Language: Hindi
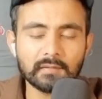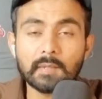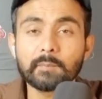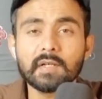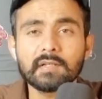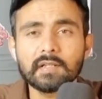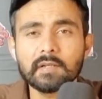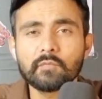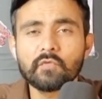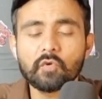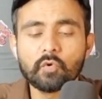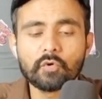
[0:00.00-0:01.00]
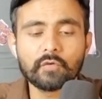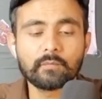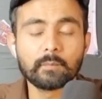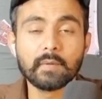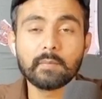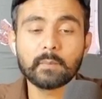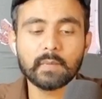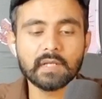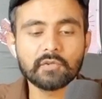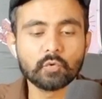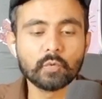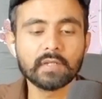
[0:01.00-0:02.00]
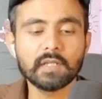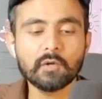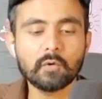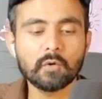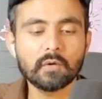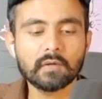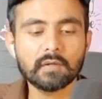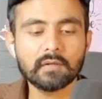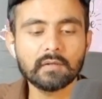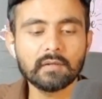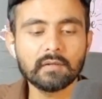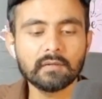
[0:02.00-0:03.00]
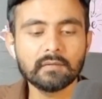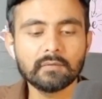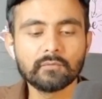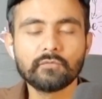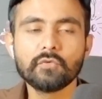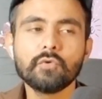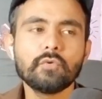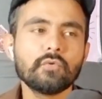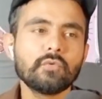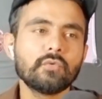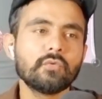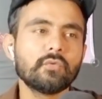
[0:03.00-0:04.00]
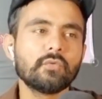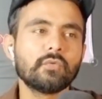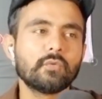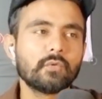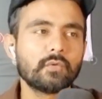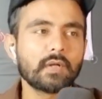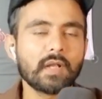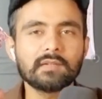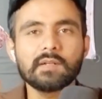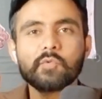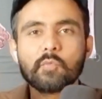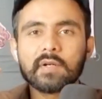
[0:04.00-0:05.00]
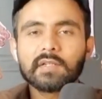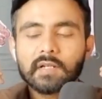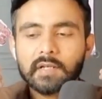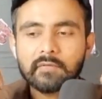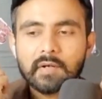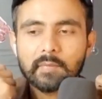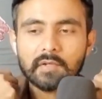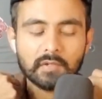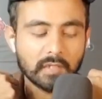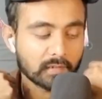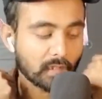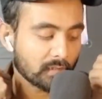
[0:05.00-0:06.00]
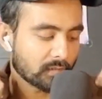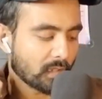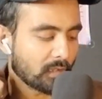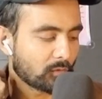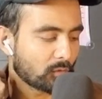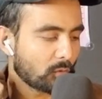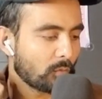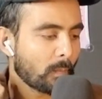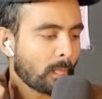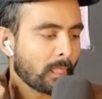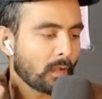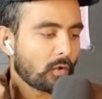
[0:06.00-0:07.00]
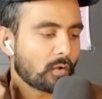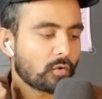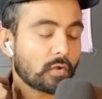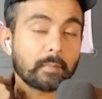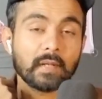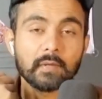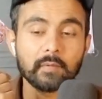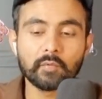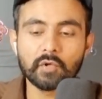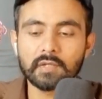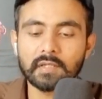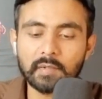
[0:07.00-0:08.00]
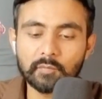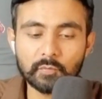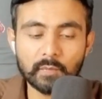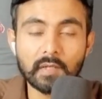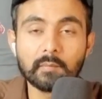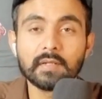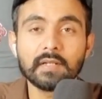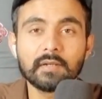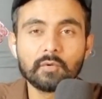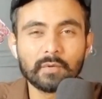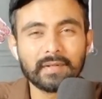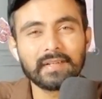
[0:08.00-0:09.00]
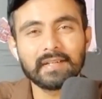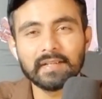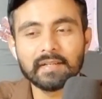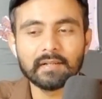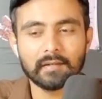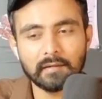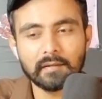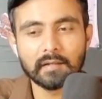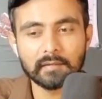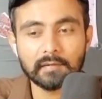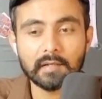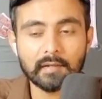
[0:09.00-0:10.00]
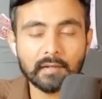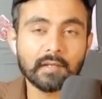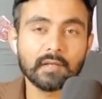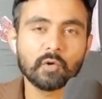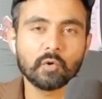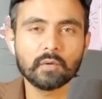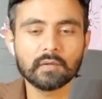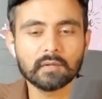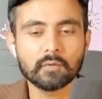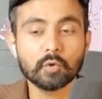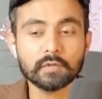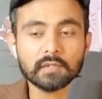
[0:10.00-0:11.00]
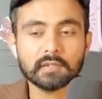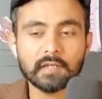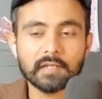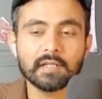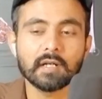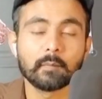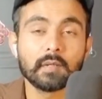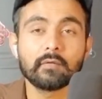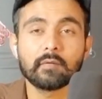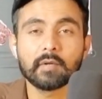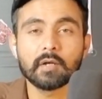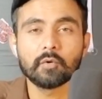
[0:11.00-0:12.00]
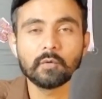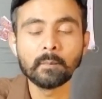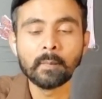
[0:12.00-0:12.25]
का था जब वो कोर्ट में पेश हुए थे और वो ऐसा मोमेंट था कि वहाँ पर ख़तरा था उनको और उन्होंने पहले भी बोला था कि मुझ पर हमले के होने के आसार हैं और हो सकता है कि हमला वमला हो